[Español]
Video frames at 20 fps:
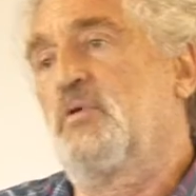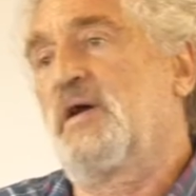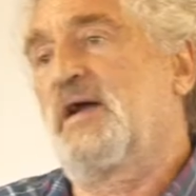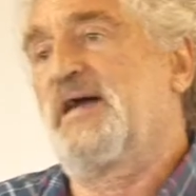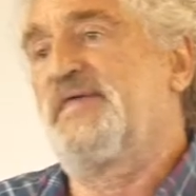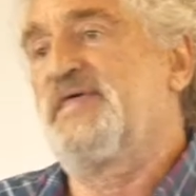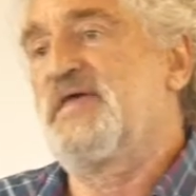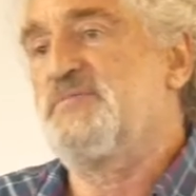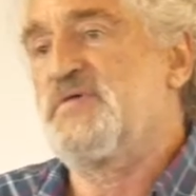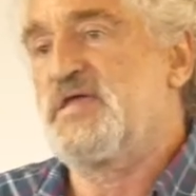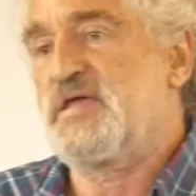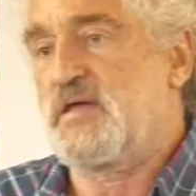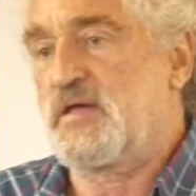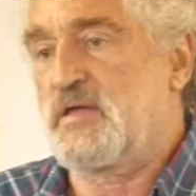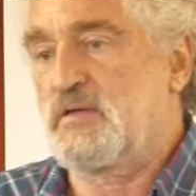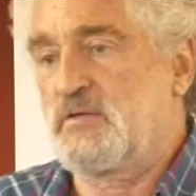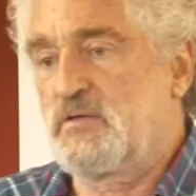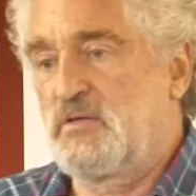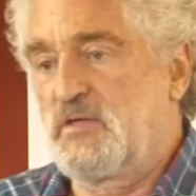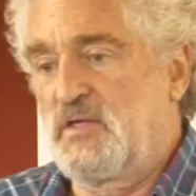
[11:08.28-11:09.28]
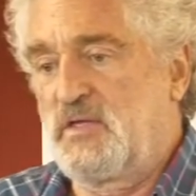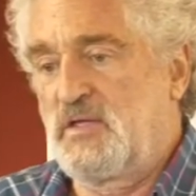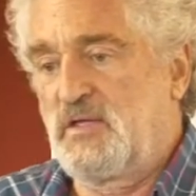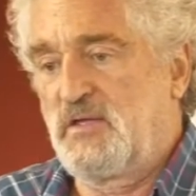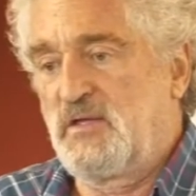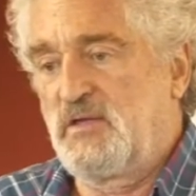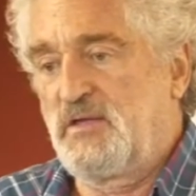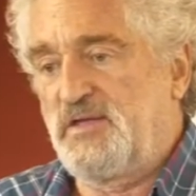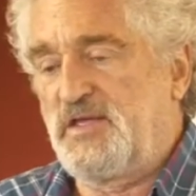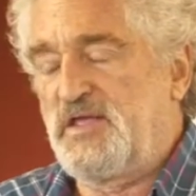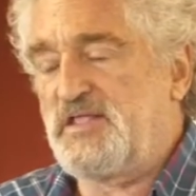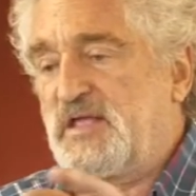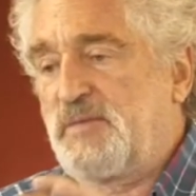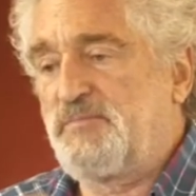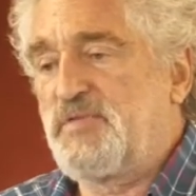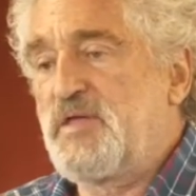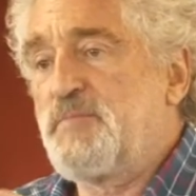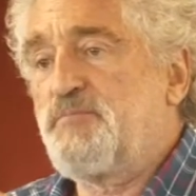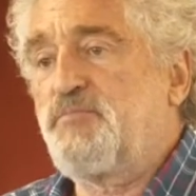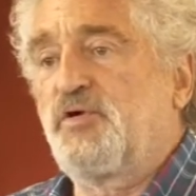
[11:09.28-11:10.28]
académica. Y
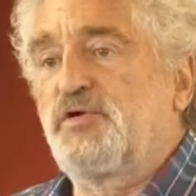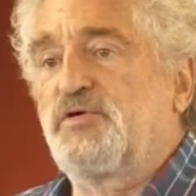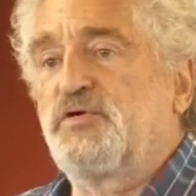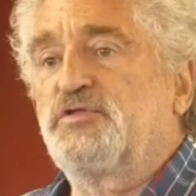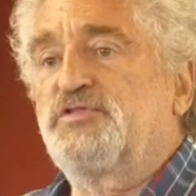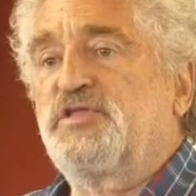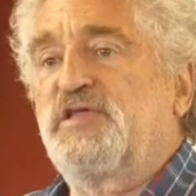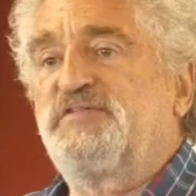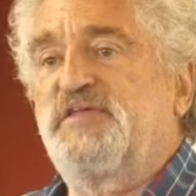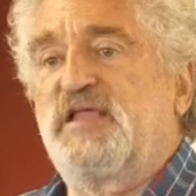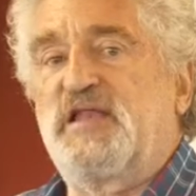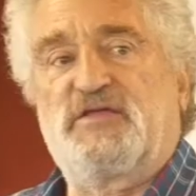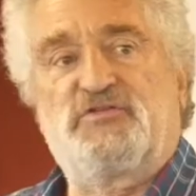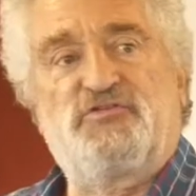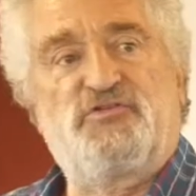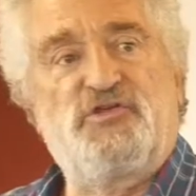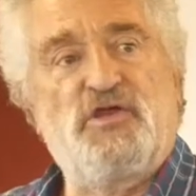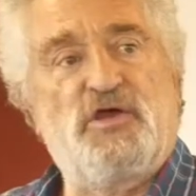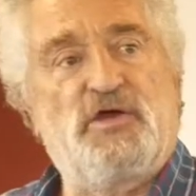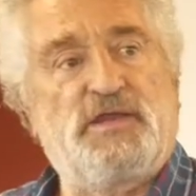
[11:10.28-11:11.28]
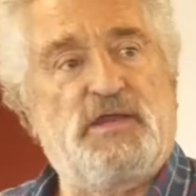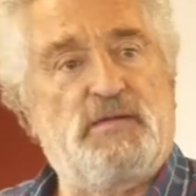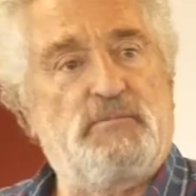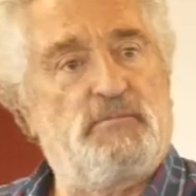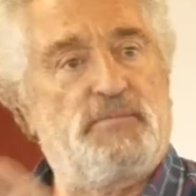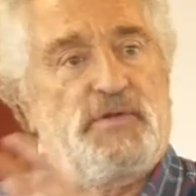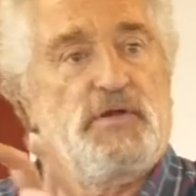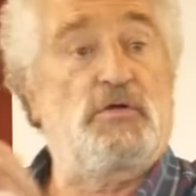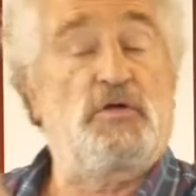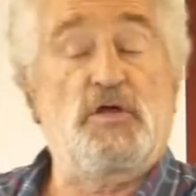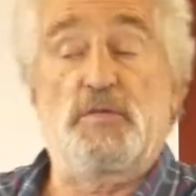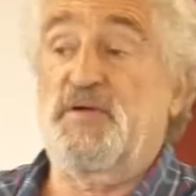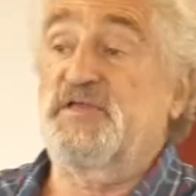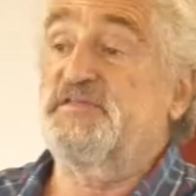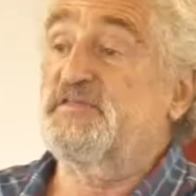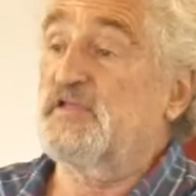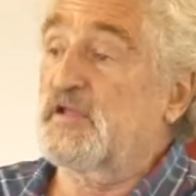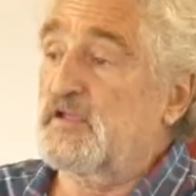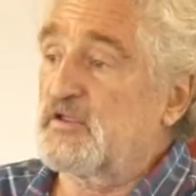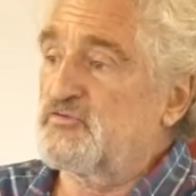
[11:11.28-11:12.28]
también por notas seleccionan. Pero lo que
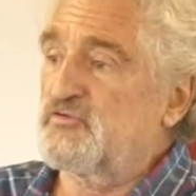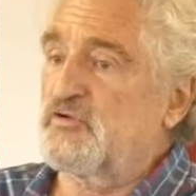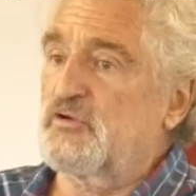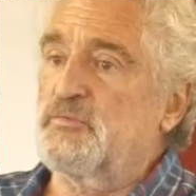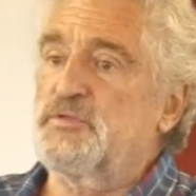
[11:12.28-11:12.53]
pasa es que ellos lo